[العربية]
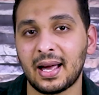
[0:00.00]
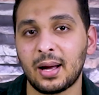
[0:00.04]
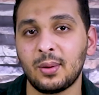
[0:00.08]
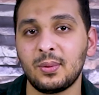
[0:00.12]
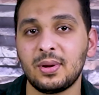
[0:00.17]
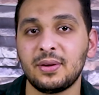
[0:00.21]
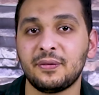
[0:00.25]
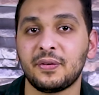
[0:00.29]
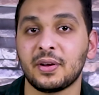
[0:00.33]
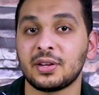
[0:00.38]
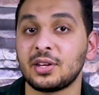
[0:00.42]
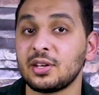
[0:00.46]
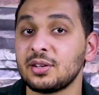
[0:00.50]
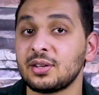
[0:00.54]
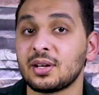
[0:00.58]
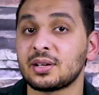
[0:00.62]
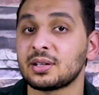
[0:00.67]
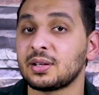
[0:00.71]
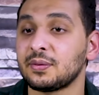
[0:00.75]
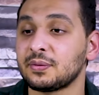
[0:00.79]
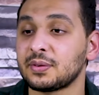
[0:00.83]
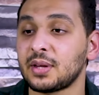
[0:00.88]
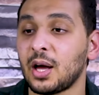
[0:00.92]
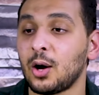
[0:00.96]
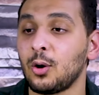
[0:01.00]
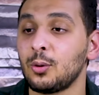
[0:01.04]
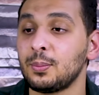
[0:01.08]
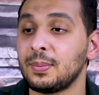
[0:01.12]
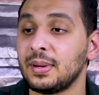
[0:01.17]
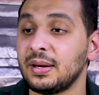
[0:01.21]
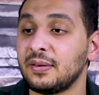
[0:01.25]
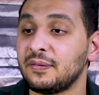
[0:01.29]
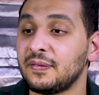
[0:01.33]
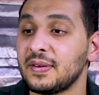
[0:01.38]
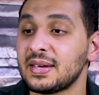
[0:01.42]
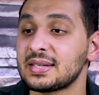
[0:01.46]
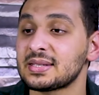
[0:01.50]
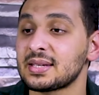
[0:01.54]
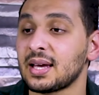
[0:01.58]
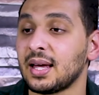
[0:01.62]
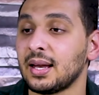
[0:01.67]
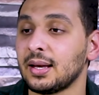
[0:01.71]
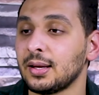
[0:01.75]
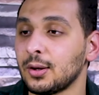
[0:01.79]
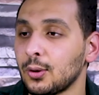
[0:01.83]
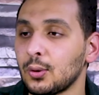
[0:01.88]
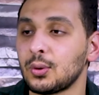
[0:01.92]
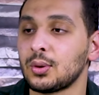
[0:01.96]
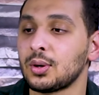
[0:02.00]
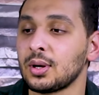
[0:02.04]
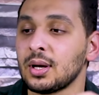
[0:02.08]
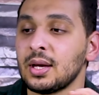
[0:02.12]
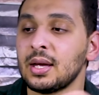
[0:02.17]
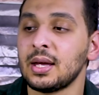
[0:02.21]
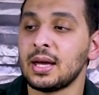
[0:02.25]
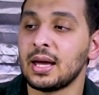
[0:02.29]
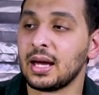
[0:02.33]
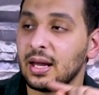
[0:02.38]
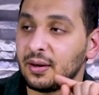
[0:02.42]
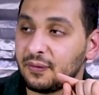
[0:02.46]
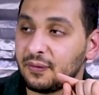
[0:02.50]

معاك قوي فتقدر تفتحه بالفيس اللوك